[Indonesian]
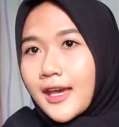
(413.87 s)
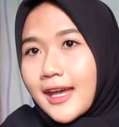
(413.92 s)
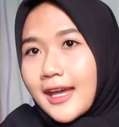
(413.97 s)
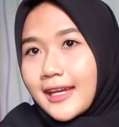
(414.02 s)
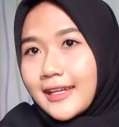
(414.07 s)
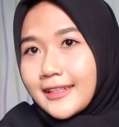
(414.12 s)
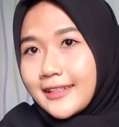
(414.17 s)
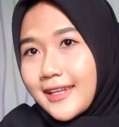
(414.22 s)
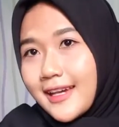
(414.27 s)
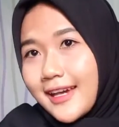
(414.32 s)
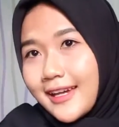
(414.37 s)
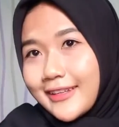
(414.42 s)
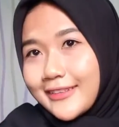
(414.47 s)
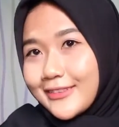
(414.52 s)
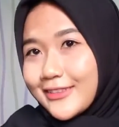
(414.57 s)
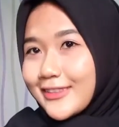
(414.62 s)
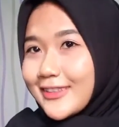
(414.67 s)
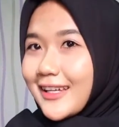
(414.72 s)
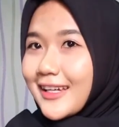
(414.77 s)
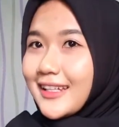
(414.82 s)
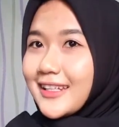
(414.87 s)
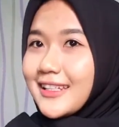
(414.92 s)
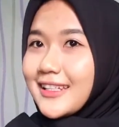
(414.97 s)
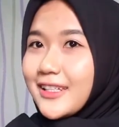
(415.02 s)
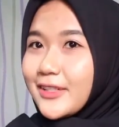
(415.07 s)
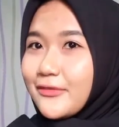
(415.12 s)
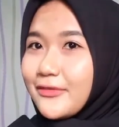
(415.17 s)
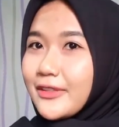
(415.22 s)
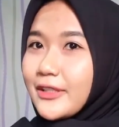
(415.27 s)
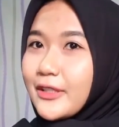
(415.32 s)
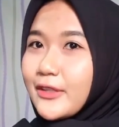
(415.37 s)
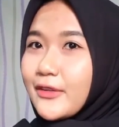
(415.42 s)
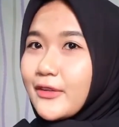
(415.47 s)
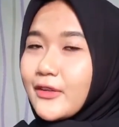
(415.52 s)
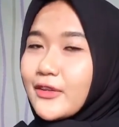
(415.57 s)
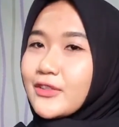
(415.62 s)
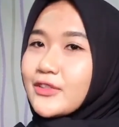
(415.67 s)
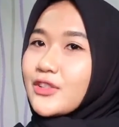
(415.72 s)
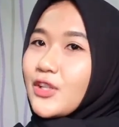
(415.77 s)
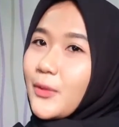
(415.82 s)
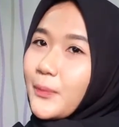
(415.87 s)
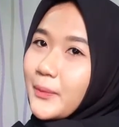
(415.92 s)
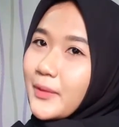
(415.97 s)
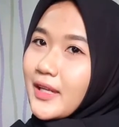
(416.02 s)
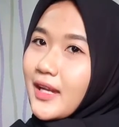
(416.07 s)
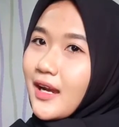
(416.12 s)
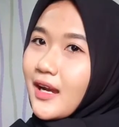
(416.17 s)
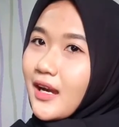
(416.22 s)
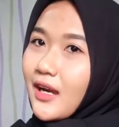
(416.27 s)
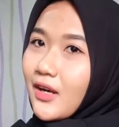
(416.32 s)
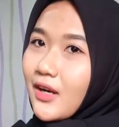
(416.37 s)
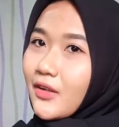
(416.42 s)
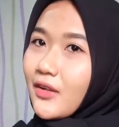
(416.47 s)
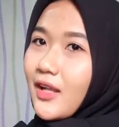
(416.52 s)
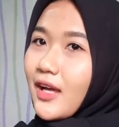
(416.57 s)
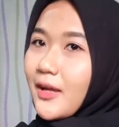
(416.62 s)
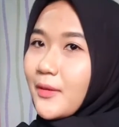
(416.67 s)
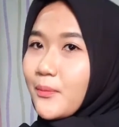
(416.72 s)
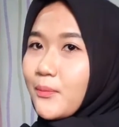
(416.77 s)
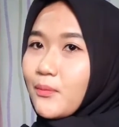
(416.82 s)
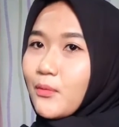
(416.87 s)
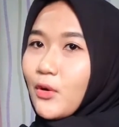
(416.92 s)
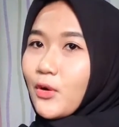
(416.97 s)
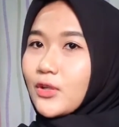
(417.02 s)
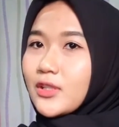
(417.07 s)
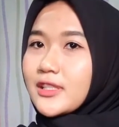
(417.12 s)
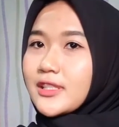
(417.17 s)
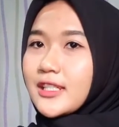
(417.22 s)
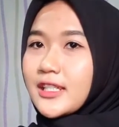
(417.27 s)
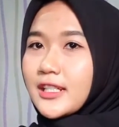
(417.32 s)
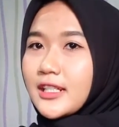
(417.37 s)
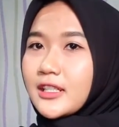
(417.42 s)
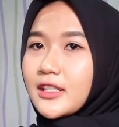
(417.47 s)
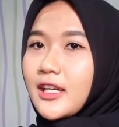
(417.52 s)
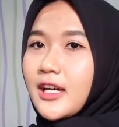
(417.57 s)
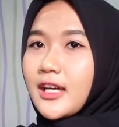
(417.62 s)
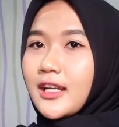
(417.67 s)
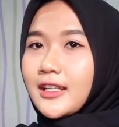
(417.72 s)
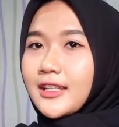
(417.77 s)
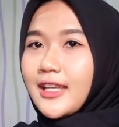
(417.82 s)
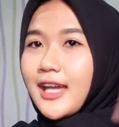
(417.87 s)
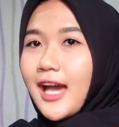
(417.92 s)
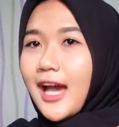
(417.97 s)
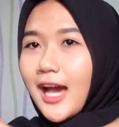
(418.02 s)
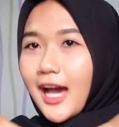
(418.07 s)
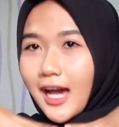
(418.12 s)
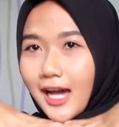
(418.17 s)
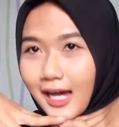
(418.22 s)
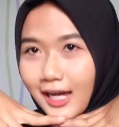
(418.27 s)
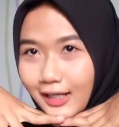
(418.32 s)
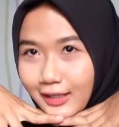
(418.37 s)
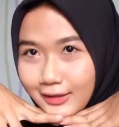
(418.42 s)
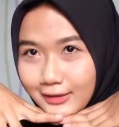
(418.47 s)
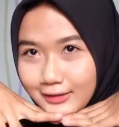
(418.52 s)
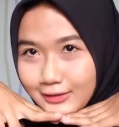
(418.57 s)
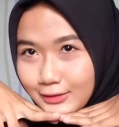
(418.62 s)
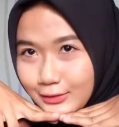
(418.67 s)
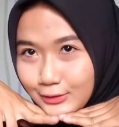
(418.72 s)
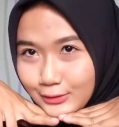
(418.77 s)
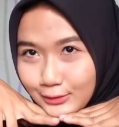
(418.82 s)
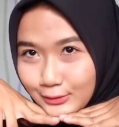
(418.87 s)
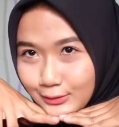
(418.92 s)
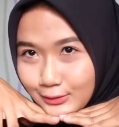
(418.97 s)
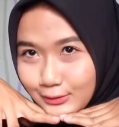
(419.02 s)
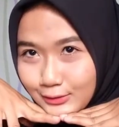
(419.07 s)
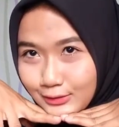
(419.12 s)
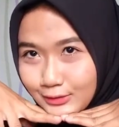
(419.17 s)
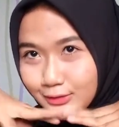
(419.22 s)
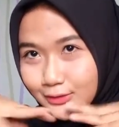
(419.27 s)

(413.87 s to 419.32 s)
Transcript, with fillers: ya itu tadi video Shopee haul unboxing dari aku